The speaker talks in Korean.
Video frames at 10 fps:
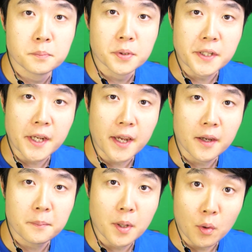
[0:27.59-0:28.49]

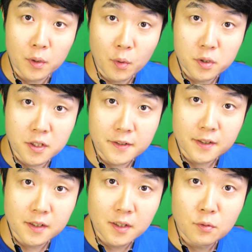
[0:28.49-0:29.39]
브링이 병원에 오신
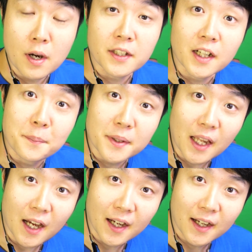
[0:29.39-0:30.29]
것을 환영합니다.